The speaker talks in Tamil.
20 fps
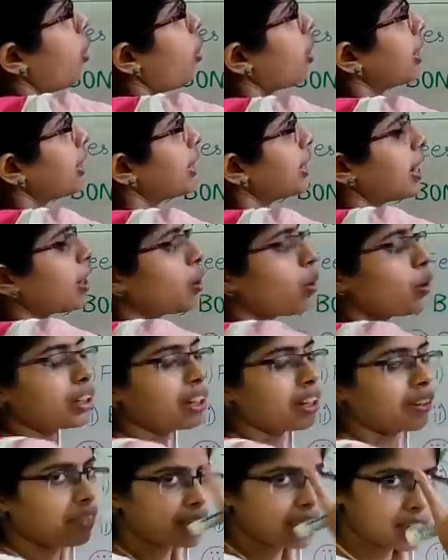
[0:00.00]
ஆல் இண்டியா
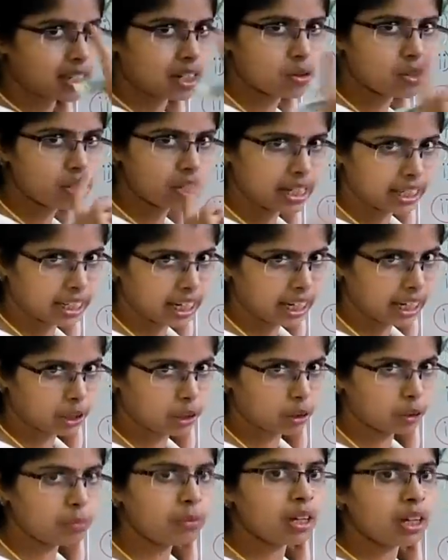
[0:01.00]
கோட்டா ஃபஸ்ட் கவுன்சிலிங்
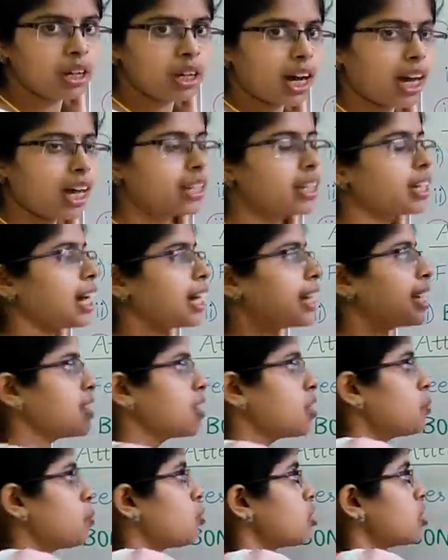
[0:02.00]
நடக்கும் அது
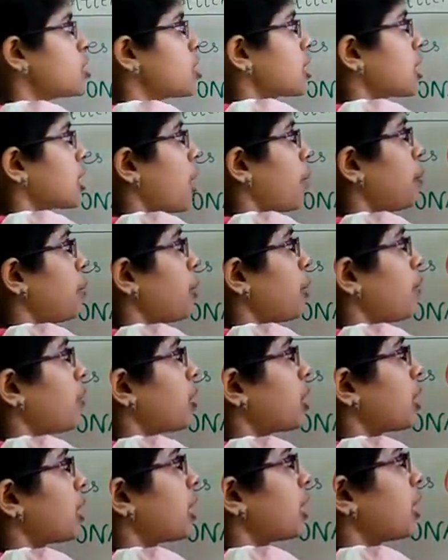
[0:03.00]
நடந்து
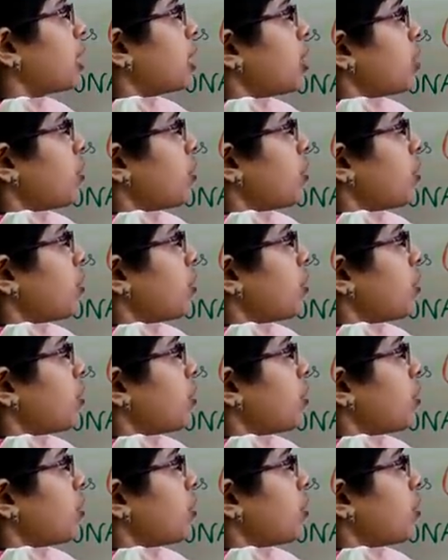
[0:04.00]
முடிஞ்சதுக்கப்புறம் வந்து